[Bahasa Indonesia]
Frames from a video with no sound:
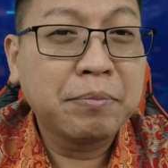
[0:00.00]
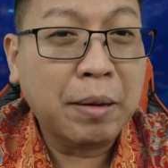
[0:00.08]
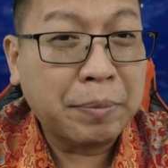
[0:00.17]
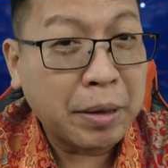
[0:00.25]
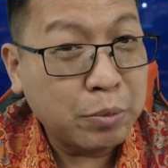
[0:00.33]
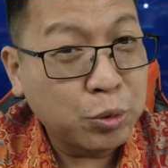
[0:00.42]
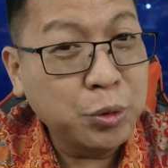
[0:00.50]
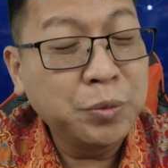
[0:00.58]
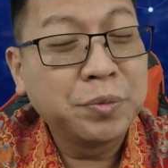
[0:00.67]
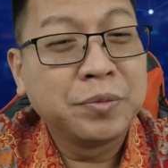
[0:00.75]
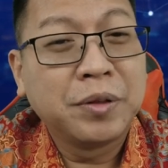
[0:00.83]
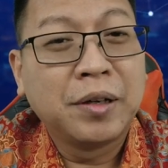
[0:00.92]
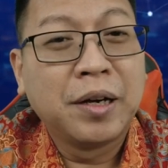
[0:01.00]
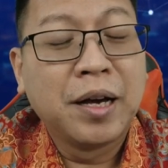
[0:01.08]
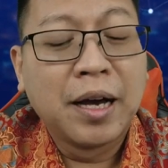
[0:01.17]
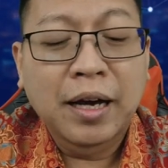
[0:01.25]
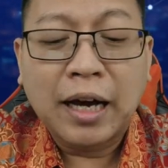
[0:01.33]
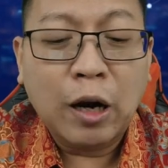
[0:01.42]
Bapak Ibu,
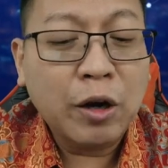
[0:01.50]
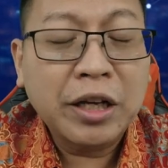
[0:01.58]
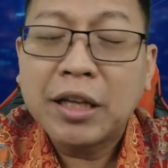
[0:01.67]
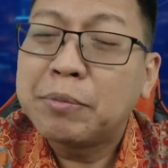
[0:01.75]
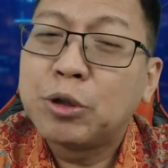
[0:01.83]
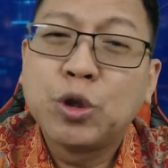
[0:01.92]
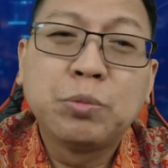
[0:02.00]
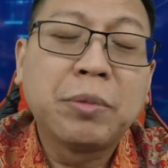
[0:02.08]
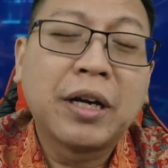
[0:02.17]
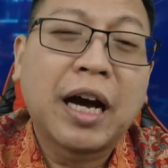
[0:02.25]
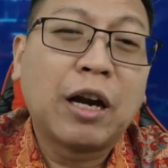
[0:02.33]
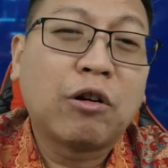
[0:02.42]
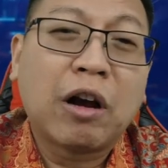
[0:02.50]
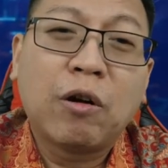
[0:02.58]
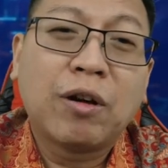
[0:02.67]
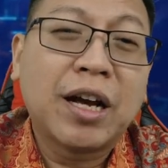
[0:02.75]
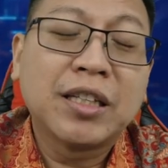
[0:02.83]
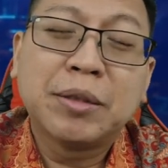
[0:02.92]
kalau kita berjumpa dengan
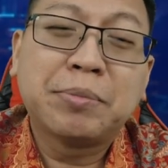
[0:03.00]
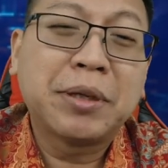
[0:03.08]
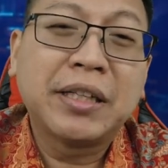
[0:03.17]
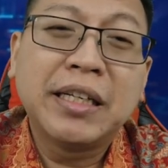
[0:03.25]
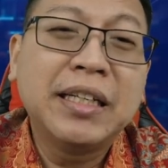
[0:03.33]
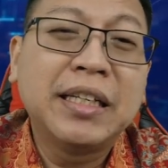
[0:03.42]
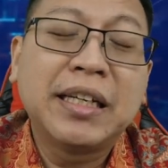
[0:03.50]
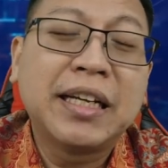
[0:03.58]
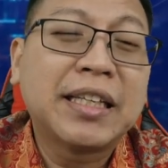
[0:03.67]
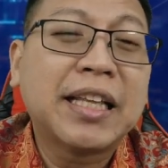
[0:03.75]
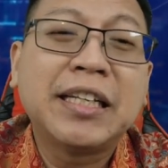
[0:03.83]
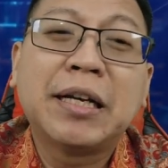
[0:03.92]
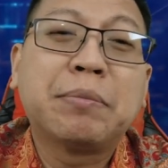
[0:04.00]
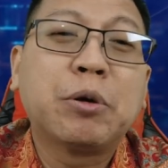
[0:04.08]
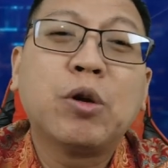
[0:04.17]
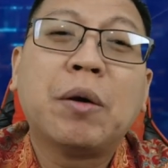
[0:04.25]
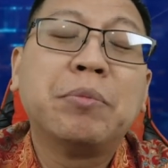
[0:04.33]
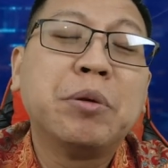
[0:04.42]
orang-orang seperti ini, kita tidak
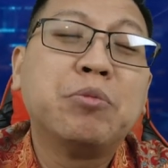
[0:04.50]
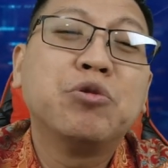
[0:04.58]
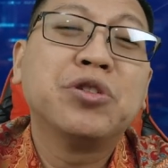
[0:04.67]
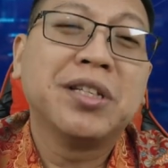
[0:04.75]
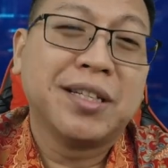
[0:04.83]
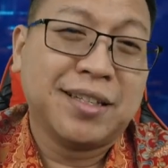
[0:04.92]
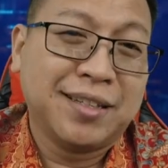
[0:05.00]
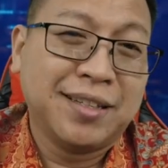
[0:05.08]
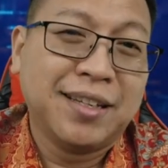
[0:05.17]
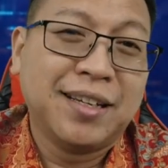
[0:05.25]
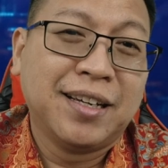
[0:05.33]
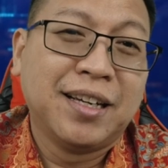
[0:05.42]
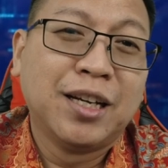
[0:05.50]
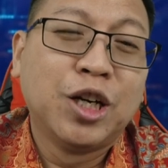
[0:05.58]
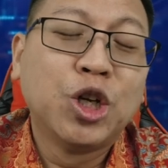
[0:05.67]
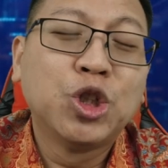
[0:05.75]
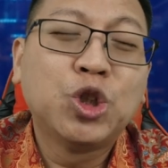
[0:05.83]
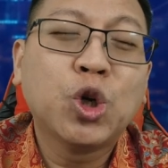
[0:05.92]
perlu ambil pusing.
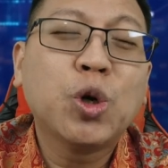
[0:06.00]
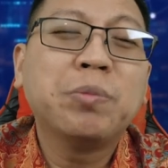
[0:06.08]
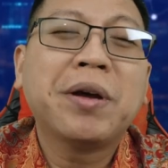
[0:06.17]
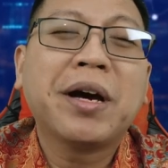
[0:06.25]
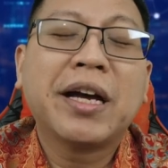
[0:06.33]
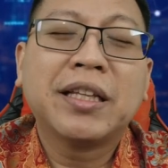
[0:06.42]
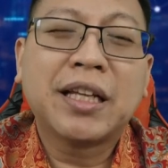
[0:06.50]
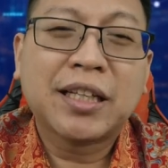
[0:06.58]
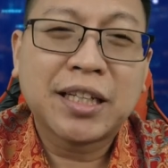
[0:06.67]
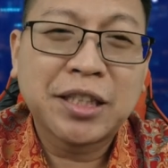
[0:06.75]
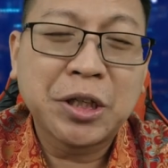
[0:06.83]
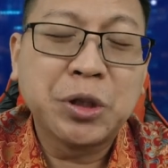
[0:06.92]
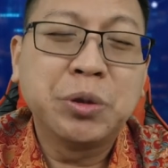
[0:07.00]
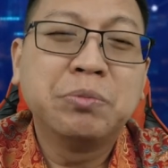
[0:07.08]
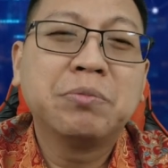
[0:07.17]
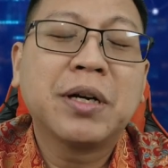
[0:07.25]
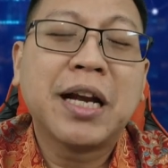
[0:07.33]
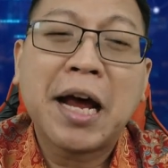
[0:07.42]
Cukuplah kita
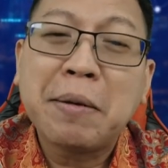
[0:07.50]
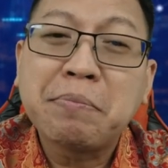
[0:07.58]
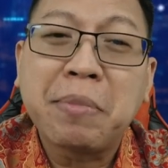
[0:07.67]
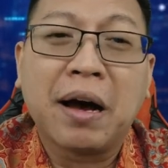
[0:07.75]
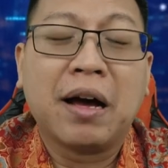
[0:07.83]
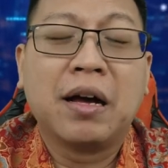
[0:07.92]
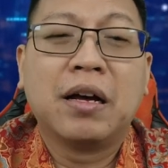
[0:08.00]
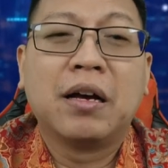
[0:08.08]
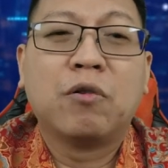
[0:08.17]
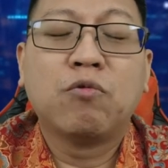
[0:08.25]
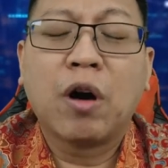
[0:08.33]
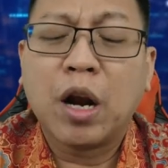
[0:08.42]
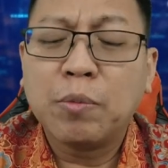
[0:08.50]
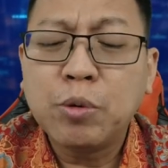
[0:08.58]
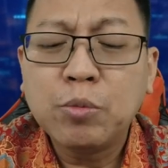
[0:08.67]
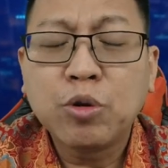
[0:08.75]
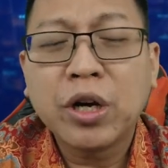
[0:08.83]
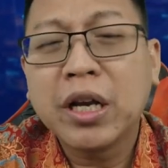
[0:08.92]
tersenyum. Kenapa?
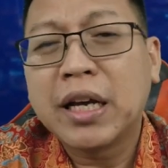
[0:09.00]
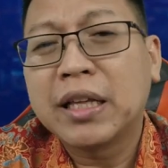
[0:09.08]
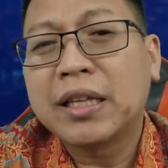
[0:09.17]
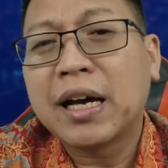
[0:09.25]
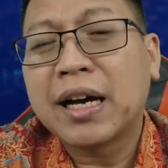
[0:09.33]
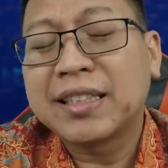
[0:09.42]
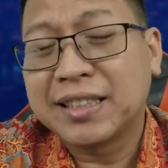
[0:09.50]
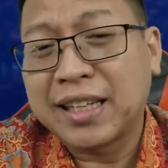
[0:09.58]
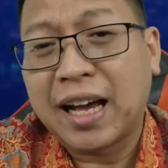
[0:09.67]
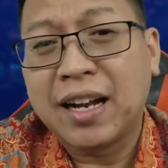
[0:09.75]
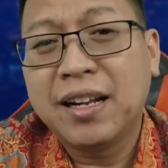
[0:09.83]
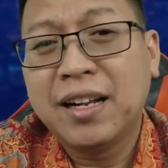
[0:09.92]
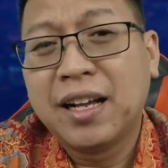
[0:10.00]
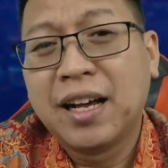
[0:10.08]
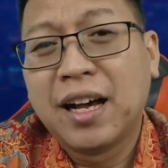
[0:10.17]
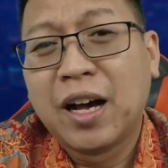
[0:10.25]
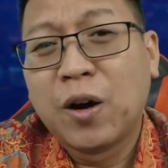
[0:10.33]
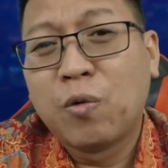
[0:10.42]
Walaupun mungkin kita kesal,
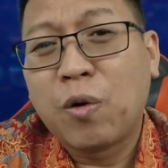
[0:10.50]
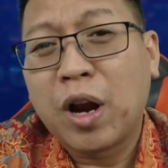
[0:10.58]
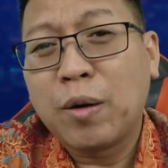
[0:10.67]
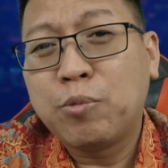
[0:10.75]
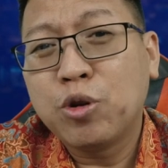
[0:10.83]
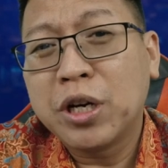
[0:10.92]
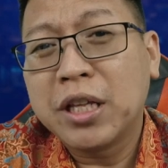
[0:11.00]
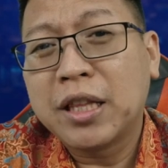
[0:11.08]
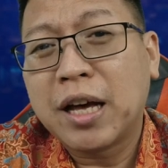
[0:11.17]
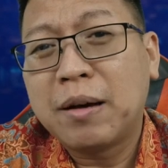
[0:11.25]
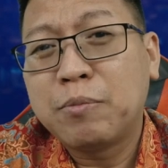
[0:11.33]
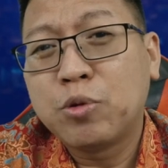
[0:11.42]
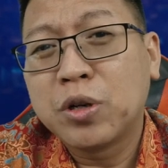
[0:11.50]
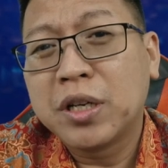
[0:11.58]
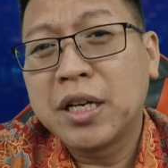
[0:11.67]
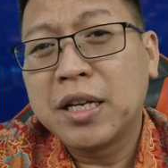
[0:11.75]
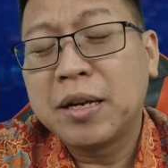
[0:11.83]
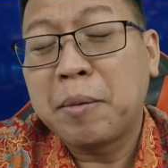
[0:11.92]
walaupun kita
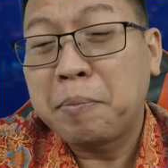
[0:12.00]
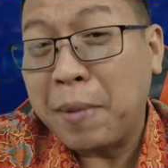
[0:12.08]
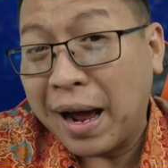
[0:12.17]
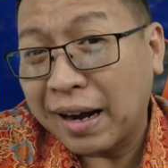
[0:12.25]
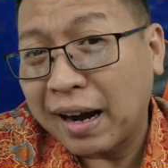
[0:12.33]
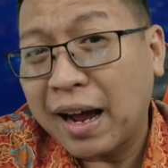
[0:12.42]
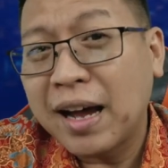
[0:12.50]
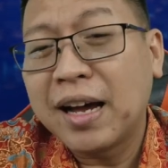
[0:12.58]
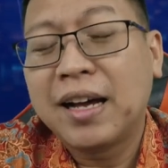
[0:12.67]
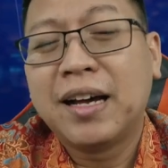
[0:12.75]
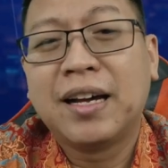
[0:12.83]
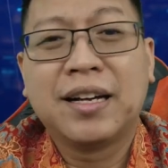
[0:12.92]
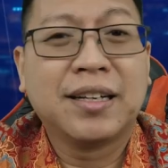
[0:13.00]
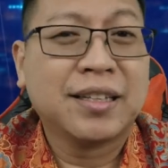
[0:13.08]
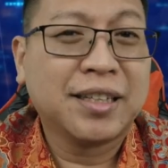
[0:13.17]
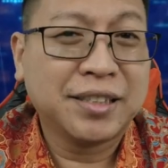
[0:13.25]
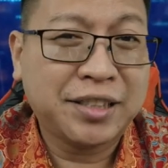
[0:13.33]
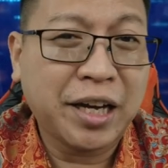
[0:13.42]
mungkin marah,
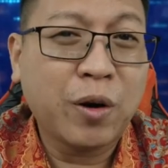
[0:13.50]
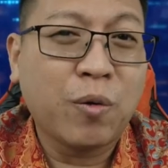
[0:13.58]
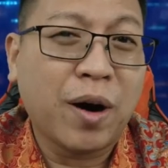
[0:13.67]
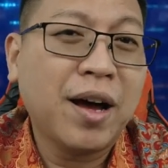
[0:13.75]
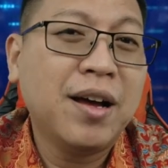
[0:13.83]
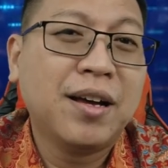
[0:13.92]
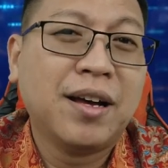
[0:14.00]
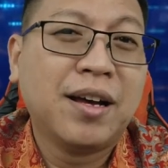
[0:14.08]
kecewa,